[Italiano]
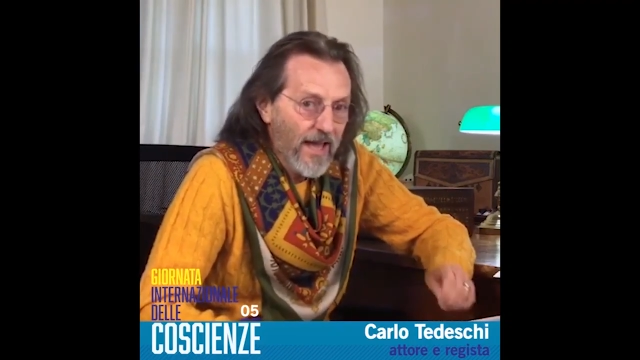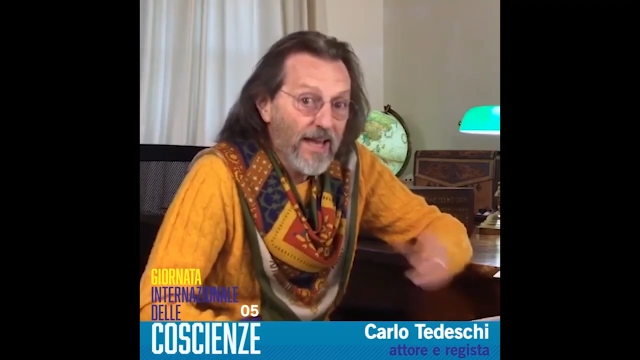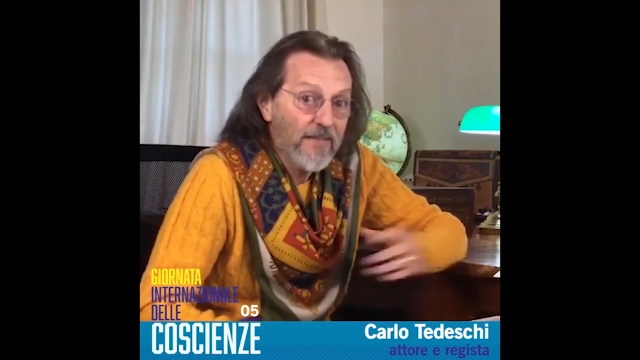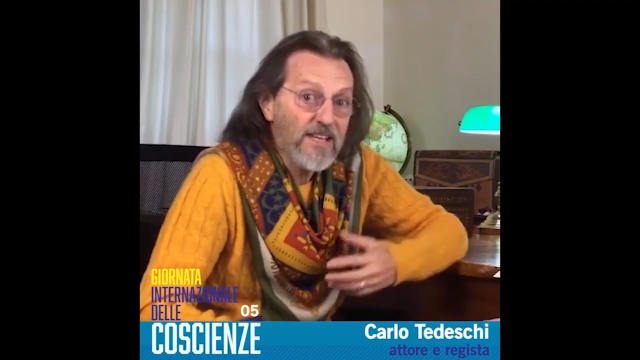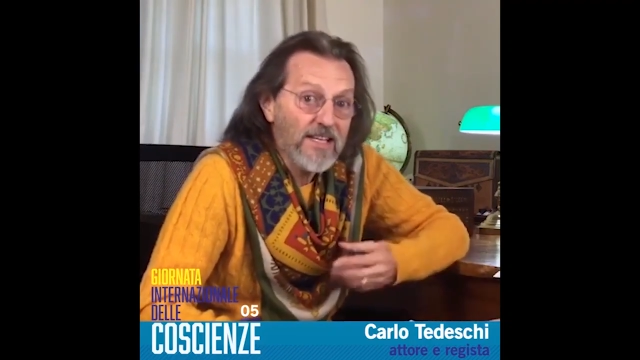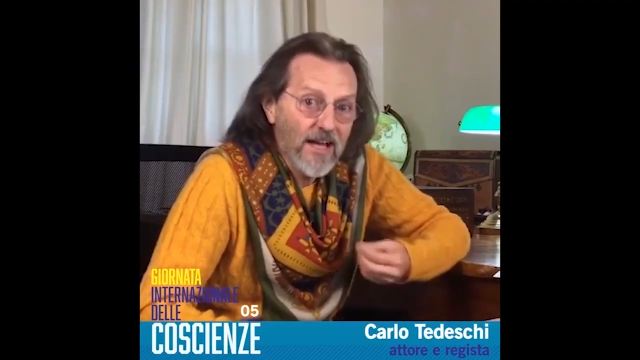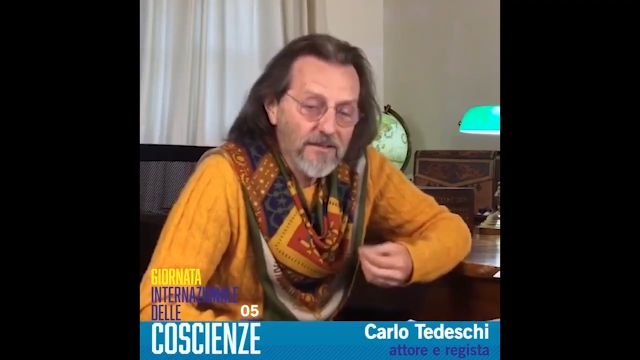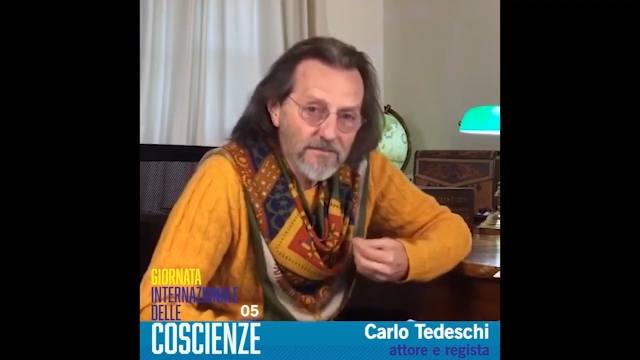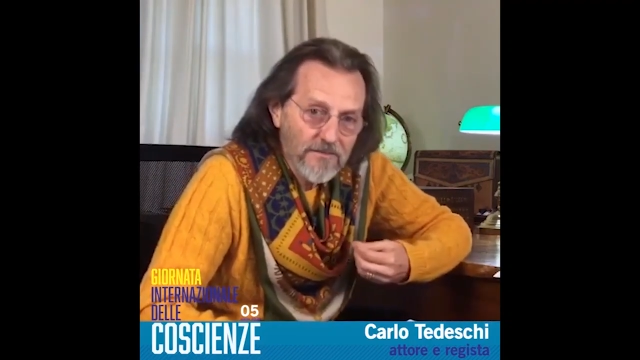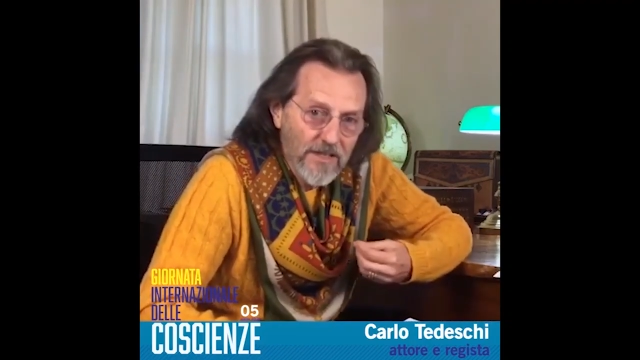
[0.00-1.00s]
È la
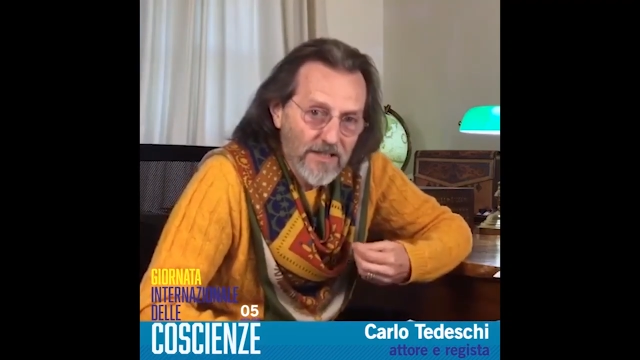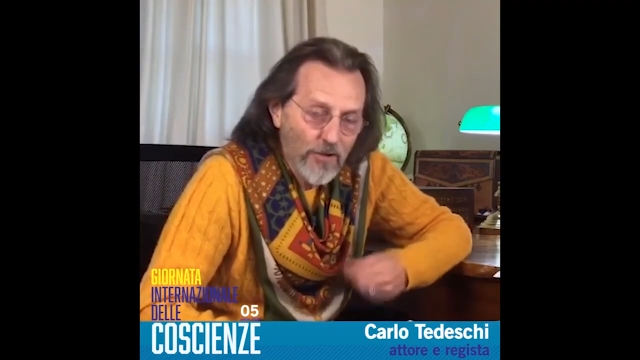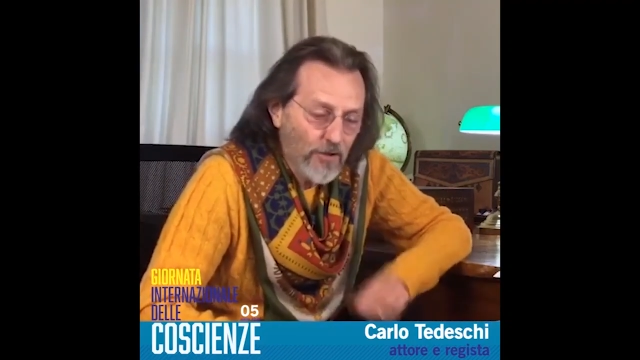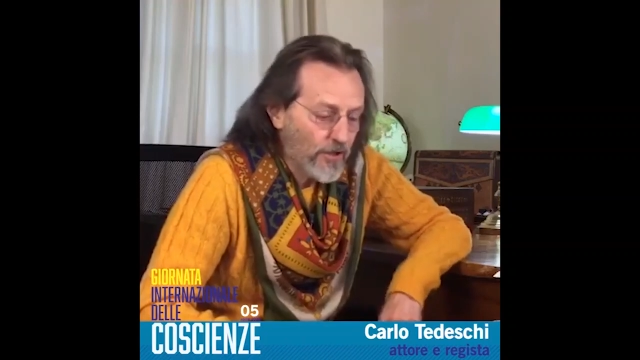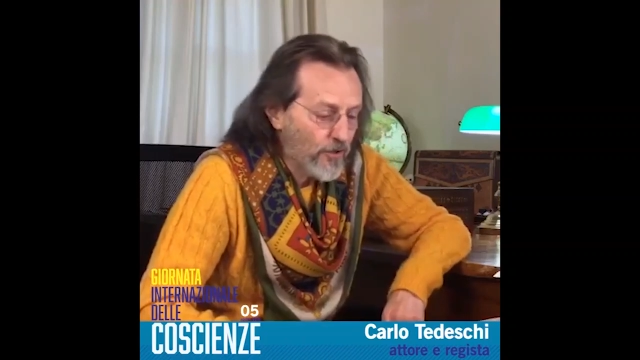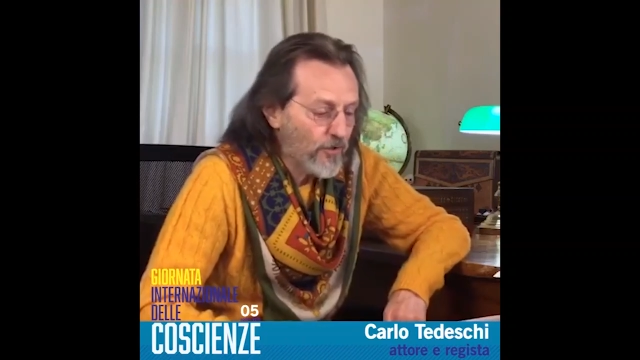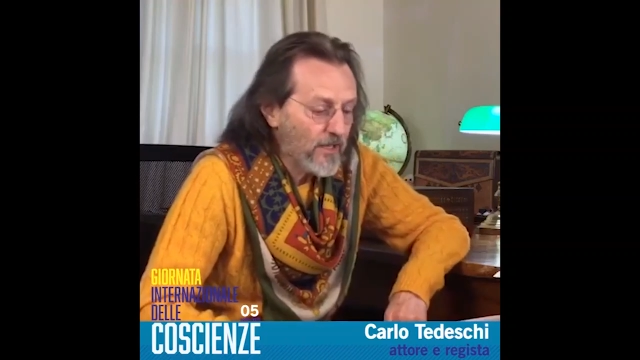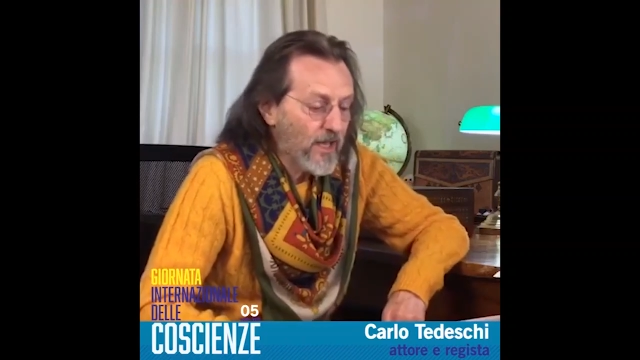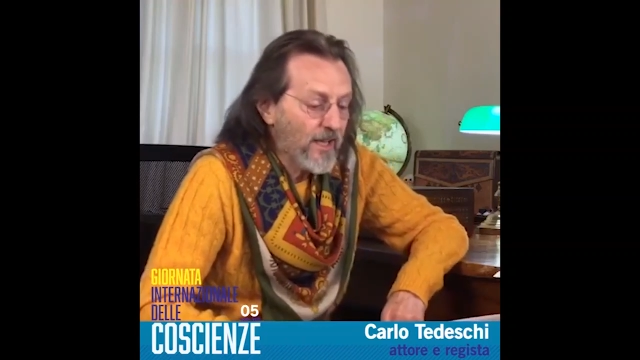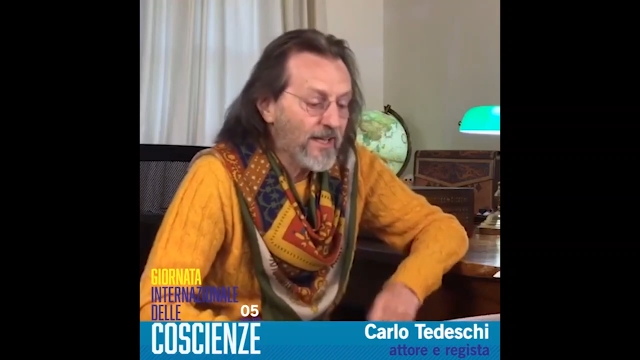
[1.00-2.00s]
vita dentro di
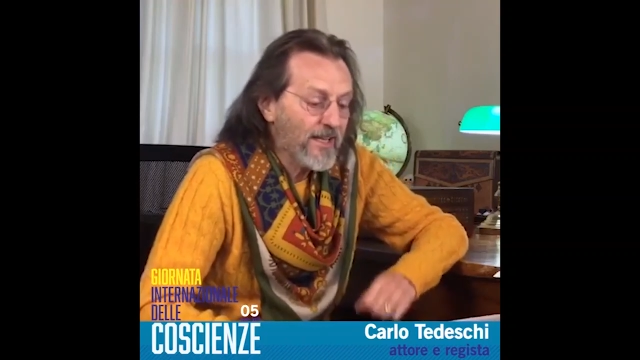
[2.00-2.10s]
noi